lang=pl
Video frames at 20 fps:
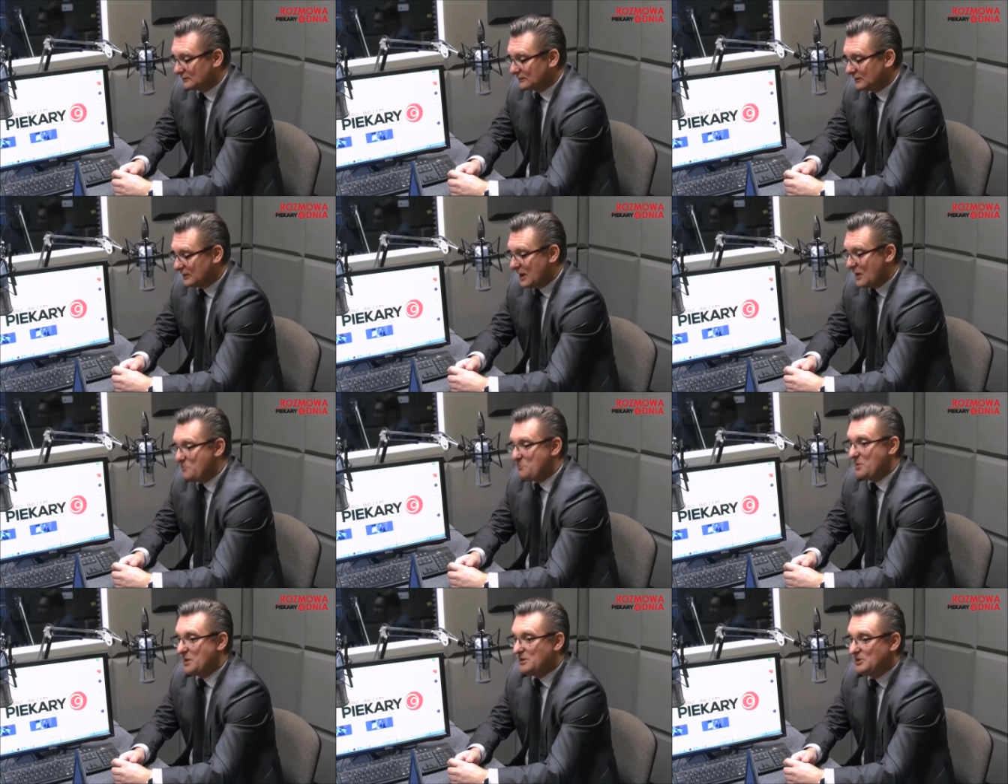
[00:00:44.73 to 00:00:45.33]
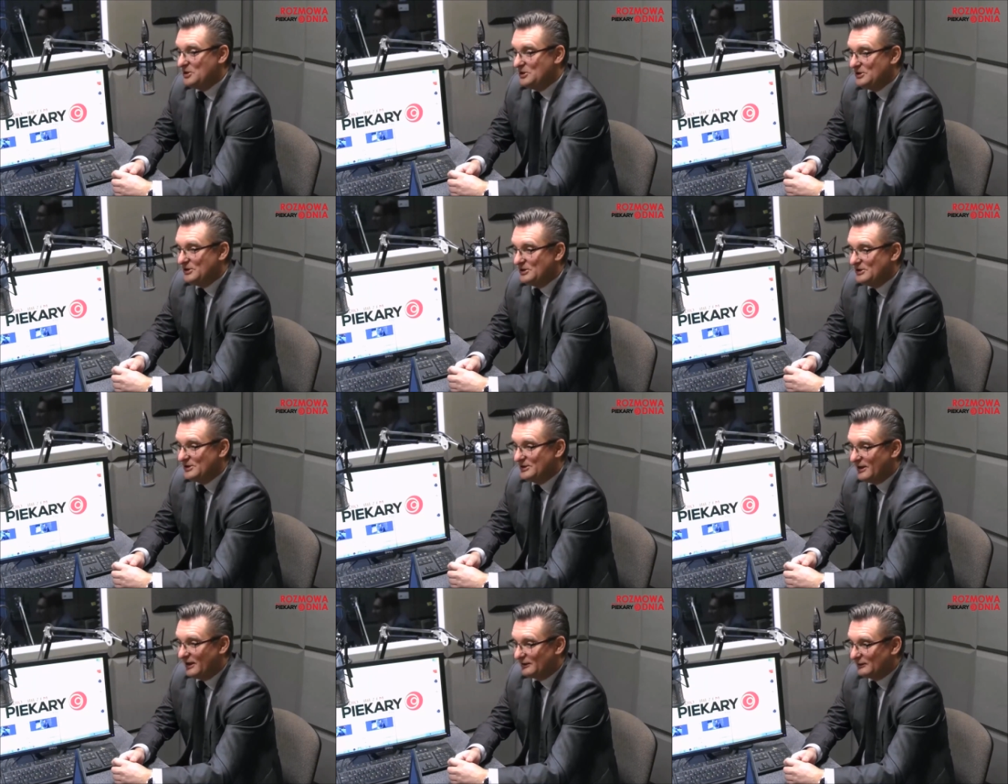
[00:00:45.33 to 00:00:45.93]
e,
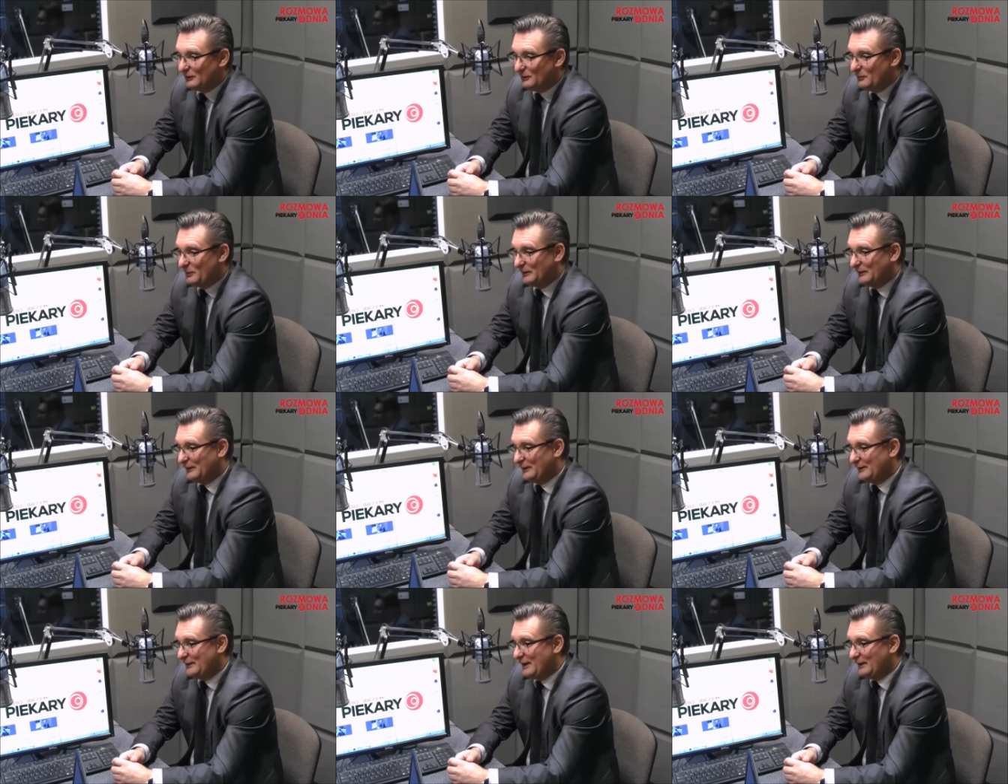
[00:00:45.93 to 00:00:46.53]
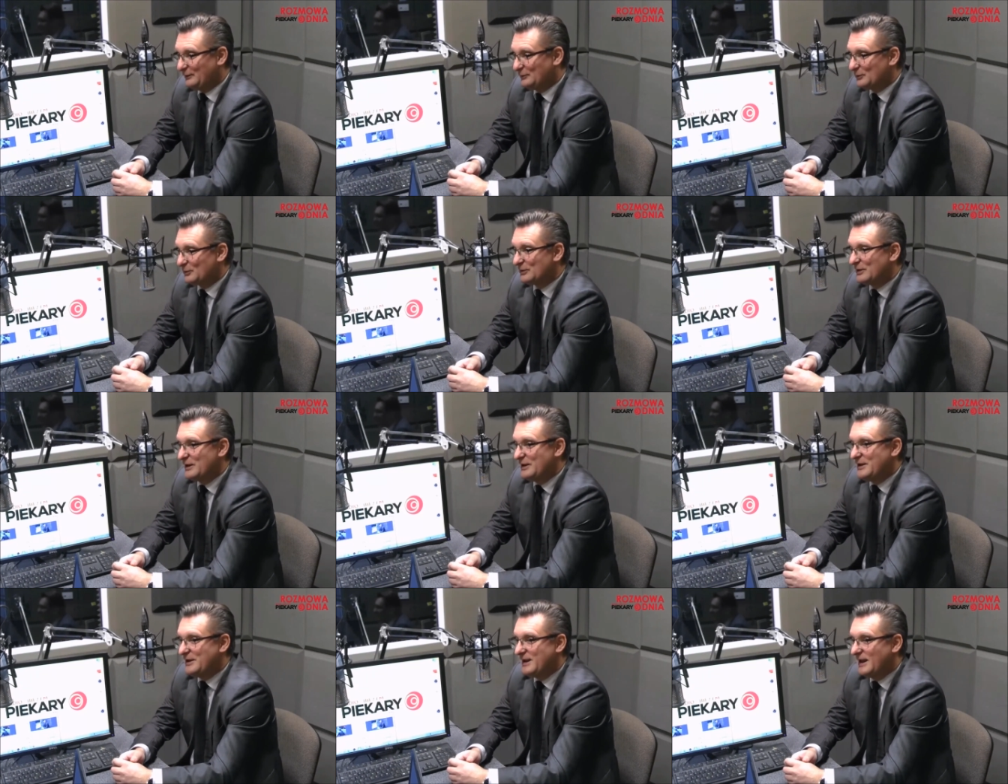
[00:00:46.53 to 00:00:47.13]
happeningi, jak to pan redaktor
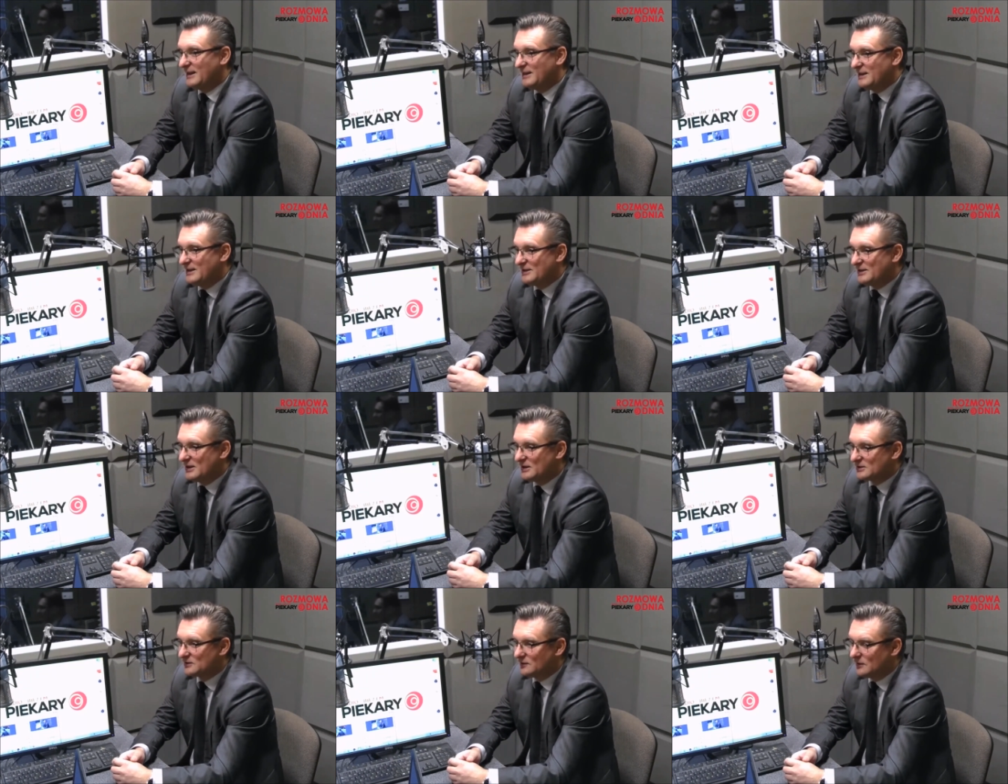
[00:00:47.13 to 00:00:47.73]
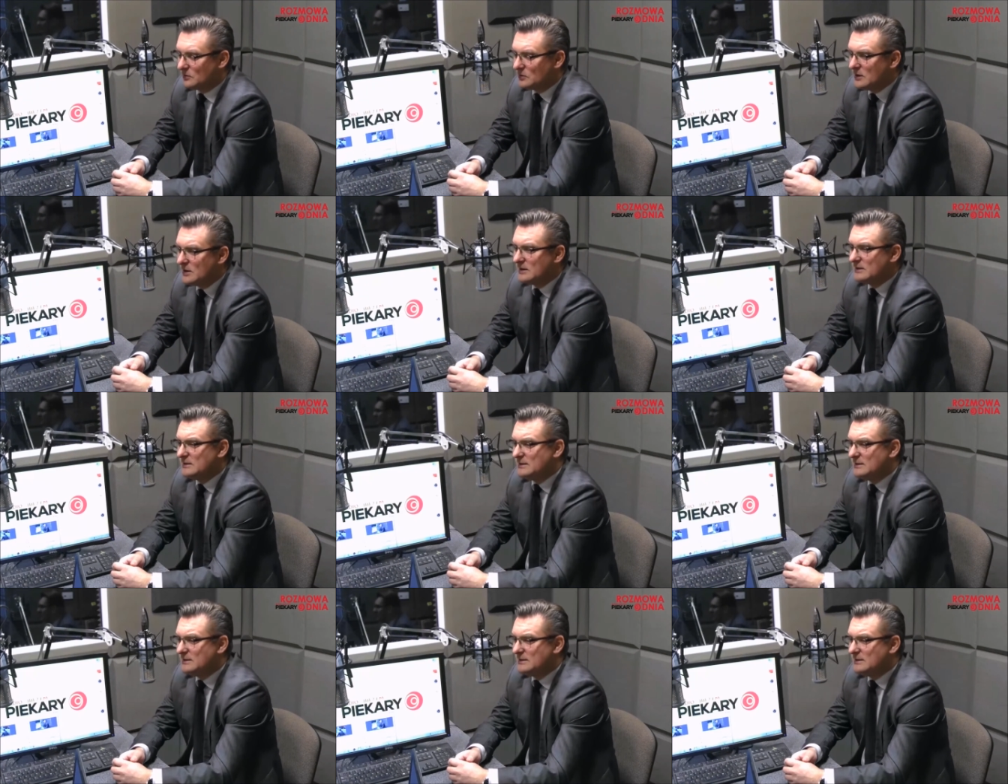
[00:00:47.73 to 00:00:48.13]
delikatnie nazwał,